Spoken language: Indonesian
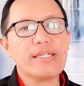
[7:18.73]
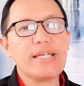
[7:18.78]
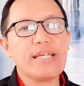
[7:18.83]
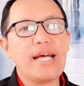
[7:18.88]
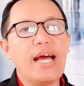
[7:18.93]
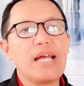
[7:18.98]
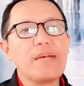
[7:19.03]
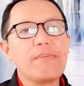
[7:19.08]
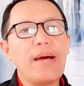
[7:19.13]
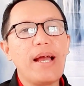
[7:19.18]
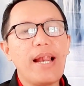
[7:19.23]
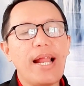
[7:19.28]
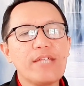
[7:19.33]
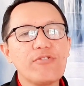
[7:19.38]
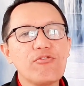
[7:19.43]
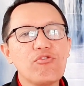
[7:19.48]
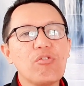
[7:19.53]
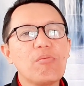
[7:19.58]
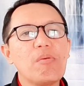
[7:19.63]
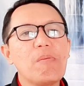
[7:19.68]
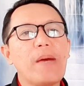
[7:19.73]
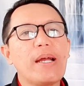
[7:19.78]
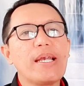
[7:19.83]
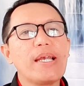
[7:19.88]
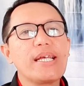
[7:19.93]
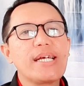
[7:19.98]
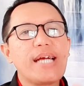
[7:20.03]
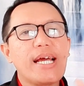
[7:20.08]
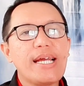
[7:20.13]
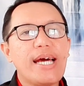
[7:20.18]
Jangan malas untuk
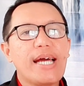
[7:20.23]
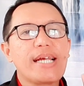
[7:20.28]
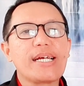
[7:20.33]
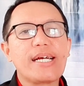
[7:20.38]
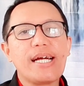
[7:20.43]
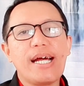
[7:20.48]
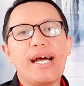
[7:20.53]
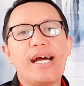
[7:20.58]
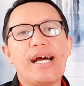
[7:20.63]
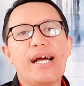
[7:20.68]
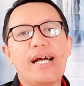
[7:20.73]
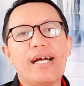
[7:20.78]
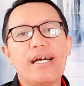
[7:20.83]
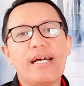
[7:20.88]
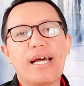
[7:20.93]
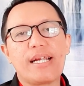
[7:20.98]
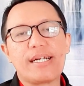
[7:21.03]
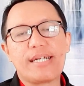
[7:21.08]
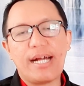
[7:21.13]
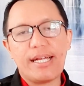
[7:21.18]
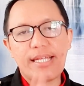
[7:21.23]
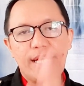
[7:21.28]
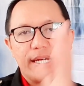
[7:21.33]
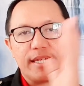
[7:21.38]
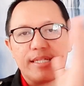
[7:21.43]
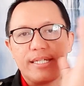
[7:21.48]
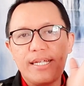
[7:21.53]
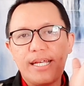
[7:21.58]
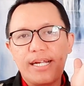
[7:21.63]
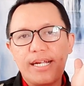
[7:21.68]
membandingkan harga. Harga yang
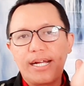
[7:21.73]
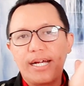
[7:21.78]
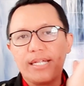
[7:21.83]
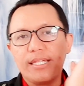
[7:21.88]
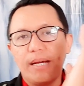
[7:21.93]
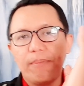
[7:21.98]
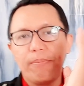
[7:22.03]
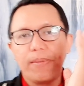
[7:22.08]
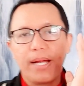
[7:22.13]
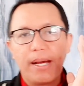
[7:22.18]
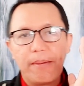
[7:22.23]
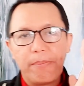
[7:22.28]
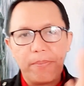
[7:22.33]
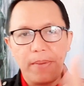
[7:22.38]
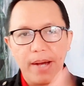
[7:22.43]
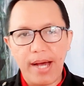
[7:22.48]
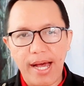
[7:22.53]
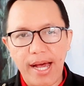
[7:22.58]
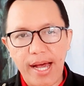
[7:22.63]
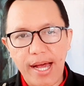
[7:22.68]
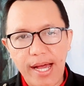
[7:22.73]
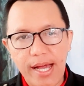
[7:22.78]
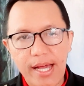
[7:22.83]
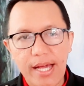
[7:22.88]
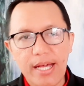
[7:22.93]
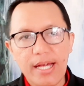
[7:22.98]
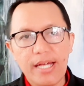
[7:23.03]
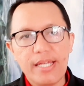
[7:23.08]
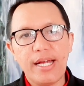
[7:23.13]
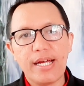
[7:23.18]
di sini harganya berapa,
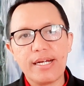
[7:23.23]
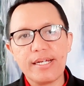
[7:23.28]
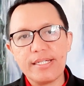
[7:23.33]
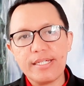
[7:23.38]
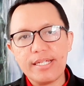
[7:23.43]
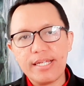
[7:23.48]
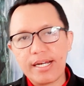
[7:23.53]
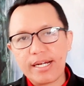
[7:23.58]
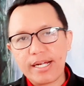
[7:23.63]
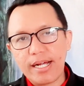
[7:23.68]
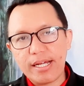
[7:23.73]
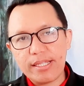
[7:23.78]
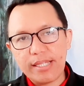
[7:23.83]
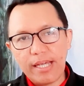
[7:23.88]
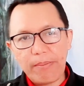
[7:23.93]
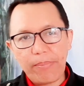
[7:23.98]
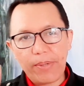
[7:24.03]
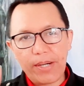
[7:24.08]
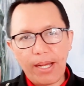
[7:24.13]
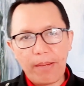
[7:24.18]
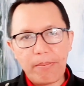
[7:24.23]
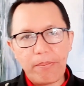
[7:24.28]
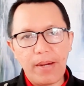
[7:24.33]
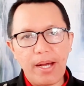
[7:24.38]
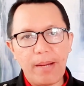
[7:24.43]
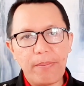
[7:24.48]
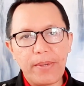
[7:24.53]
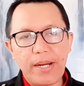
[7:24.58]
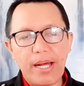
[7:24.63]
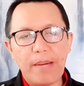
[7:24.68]
yang di sini harganya
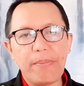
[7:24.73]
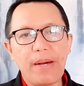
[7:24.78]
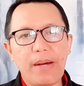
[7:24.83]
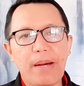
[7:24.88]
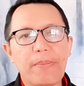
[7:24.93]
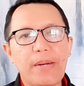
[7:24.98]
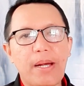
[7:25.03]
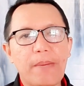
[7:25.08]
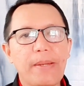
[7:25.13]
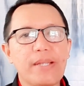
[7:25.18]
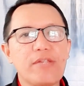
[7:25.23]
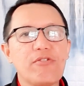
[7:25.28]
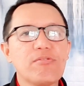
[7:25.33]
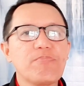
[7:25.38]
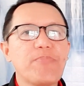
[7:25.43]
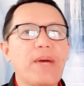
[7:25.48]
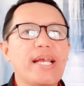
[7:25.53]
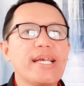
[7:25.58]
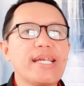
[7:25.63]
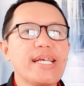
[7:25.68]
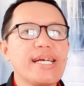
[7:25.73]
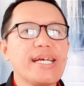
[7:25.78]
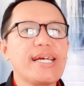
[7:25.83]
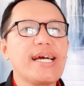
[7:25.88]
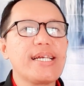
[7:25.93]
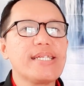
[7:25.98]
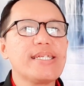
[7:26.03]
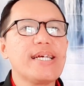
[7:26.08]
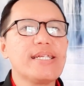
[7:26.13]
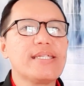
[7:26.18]
berapa, berapa, berapa itu
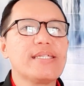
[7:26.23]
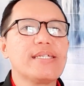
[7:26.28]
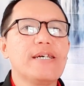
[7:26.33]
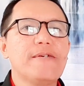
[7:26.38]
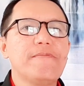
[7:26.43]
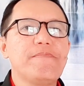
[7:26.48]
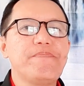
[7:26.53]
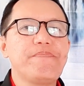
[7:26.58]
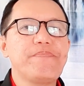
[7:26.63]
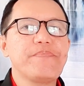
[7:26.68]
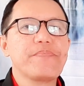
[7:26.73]
bandingkan saja.